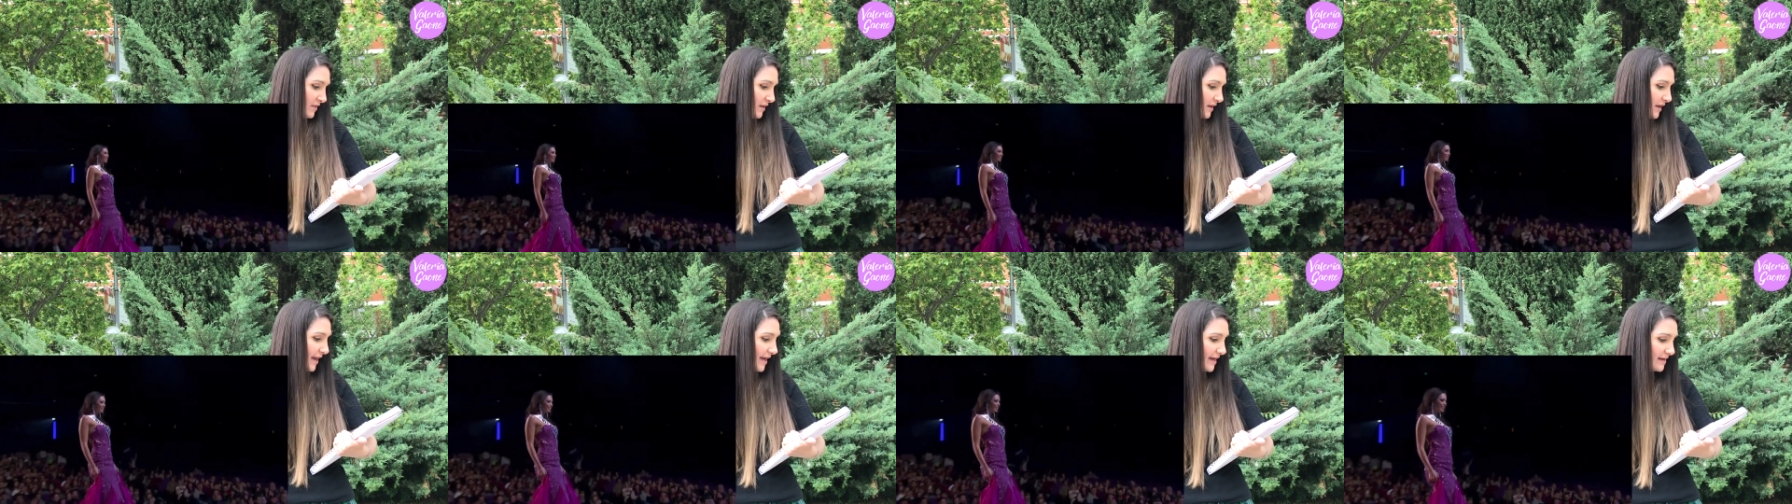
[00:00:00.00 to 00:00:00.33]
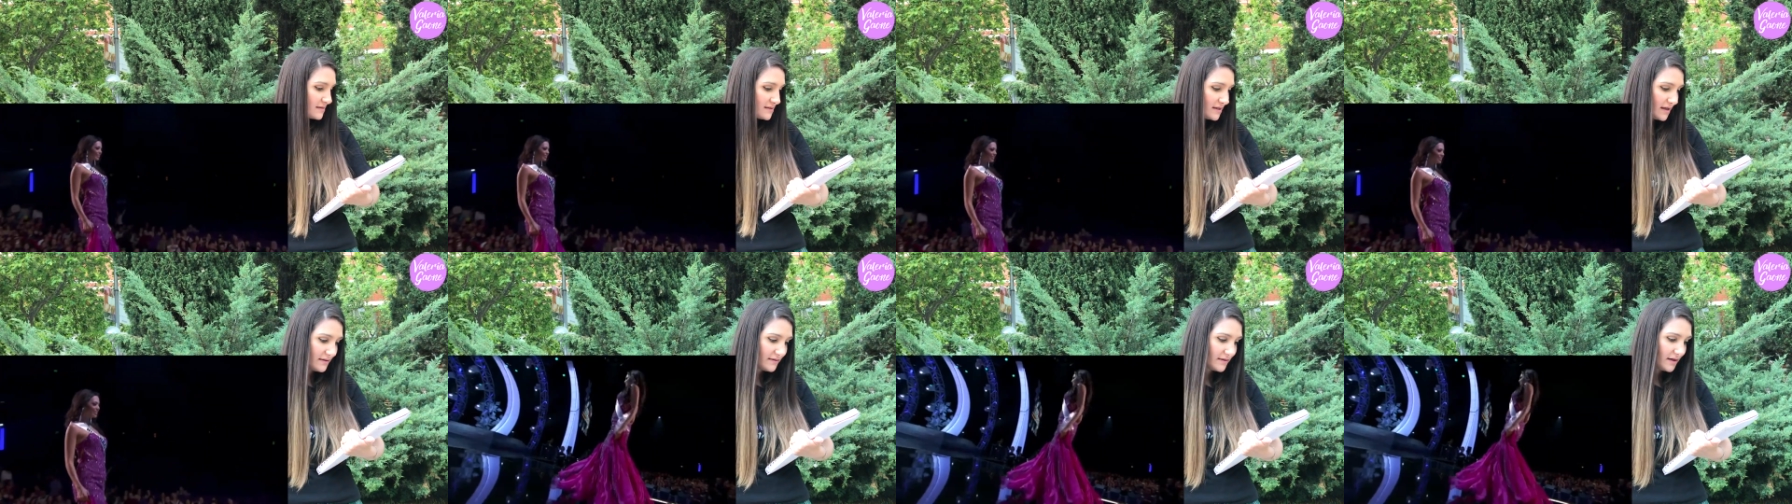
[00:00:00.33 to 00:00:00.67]
qué
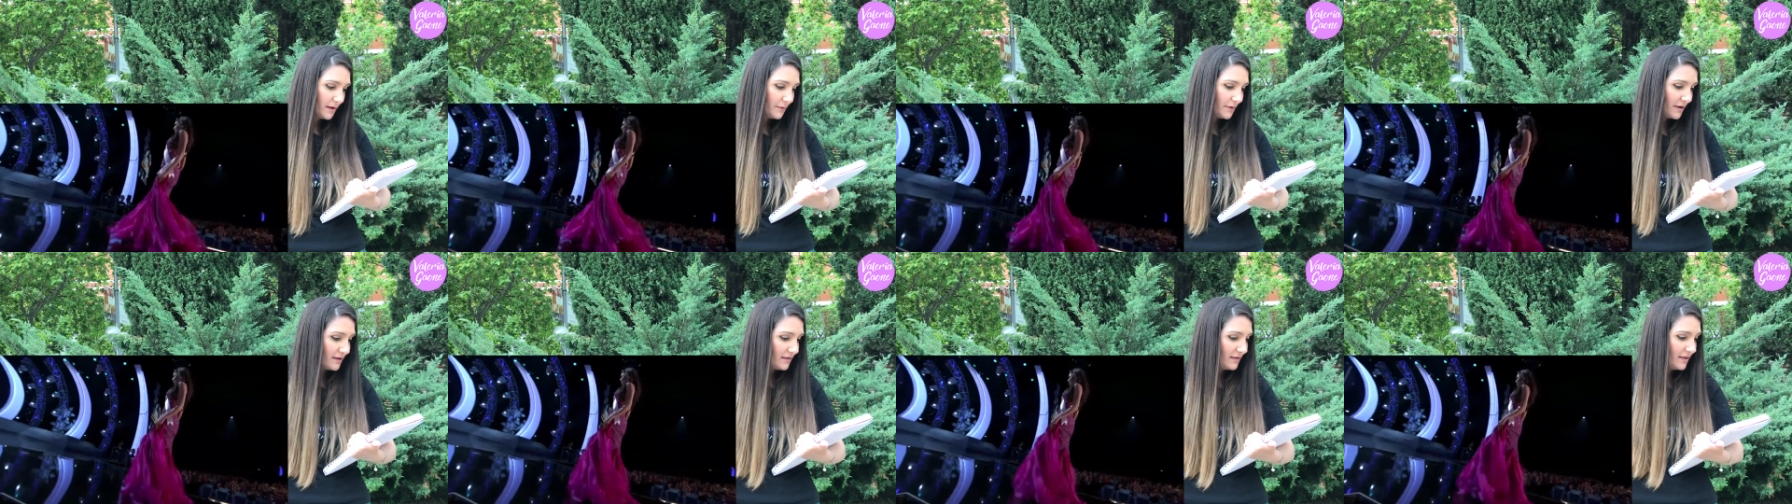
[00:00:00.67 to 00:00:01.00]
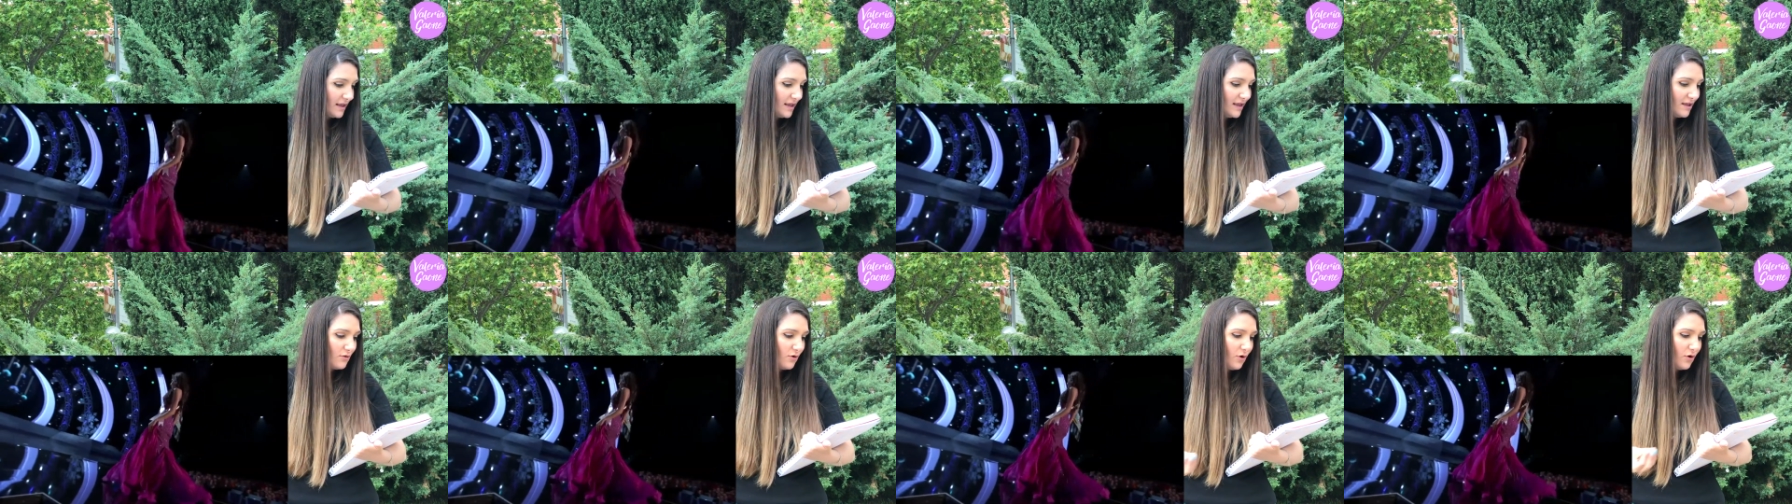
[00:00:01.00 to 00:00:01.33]
desastre
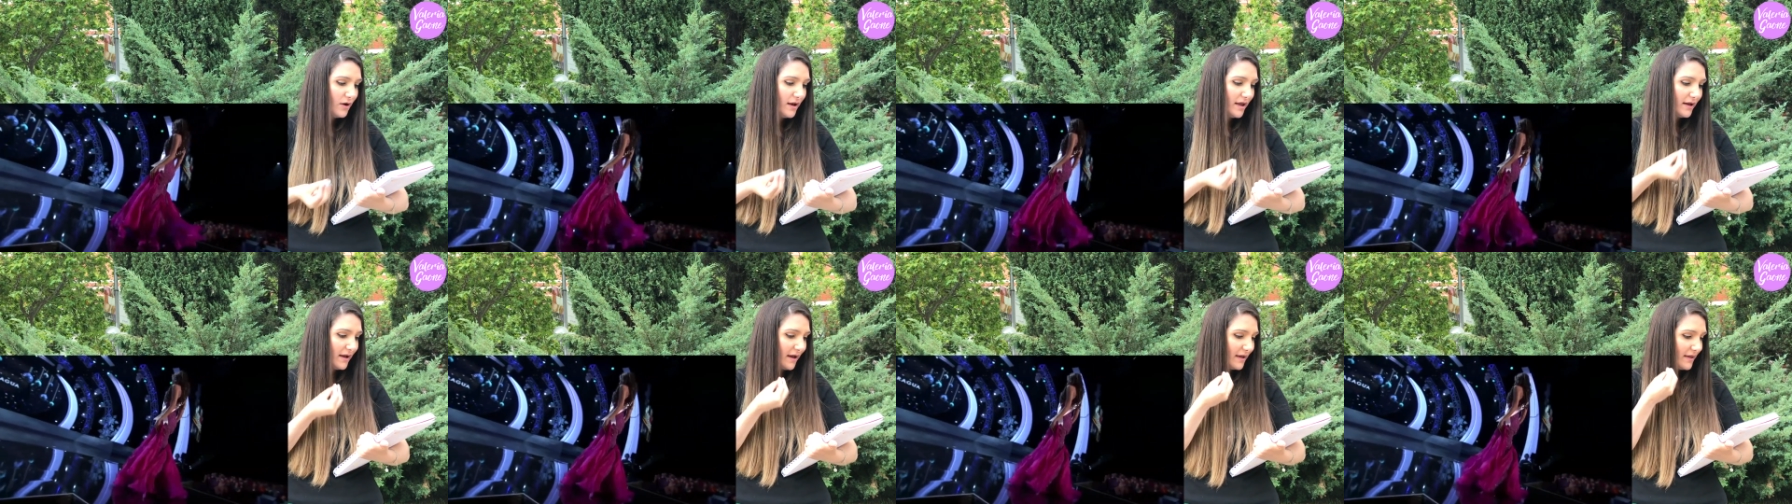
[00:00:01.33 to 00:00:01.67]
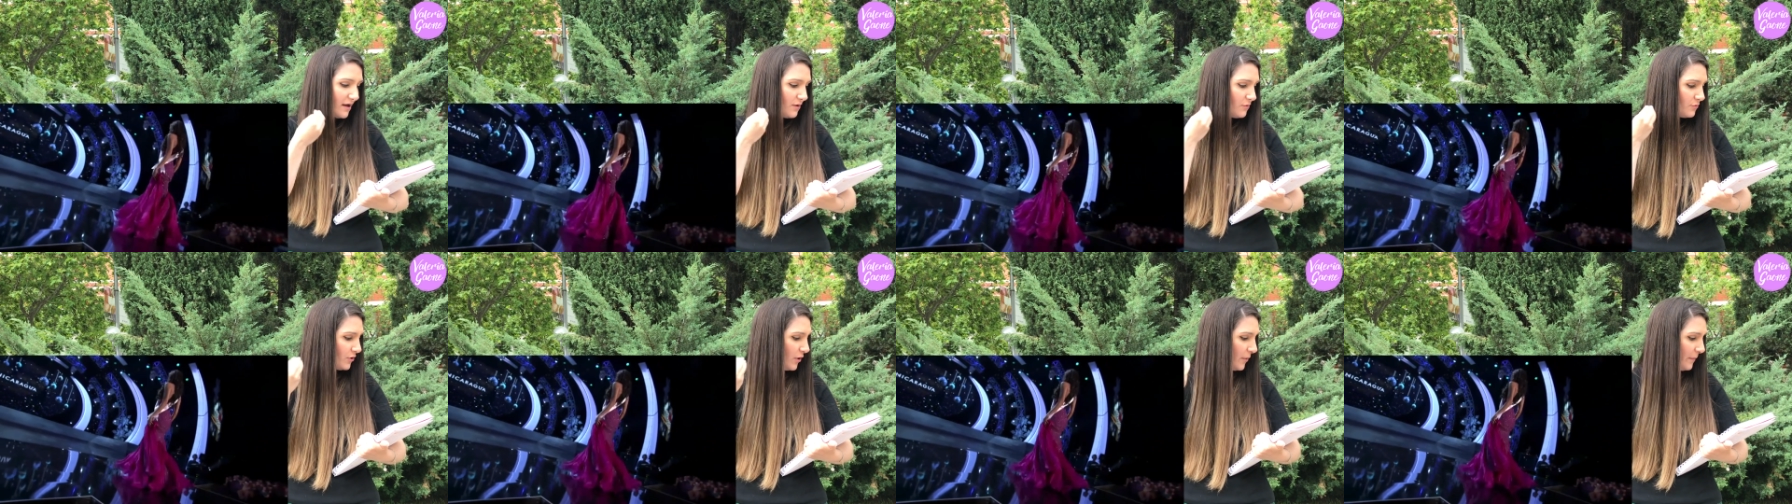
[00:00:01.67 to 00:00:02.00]
vestido, le
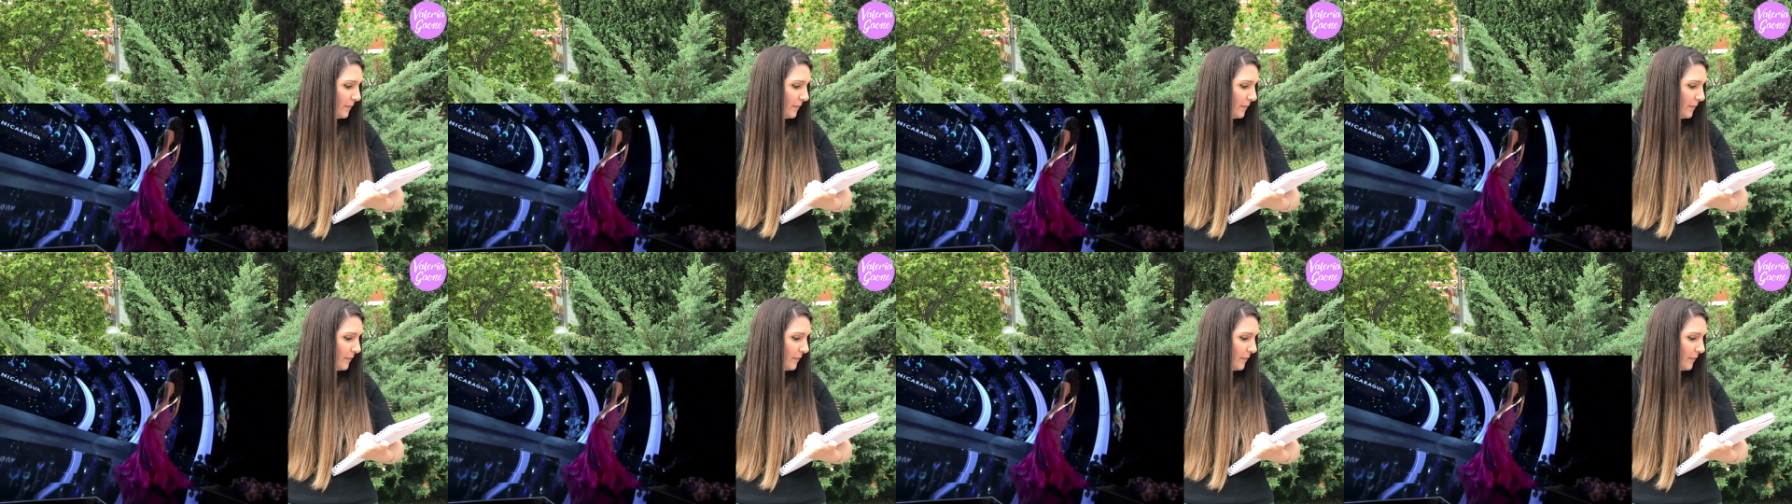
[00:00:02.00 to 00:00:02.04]
caían unos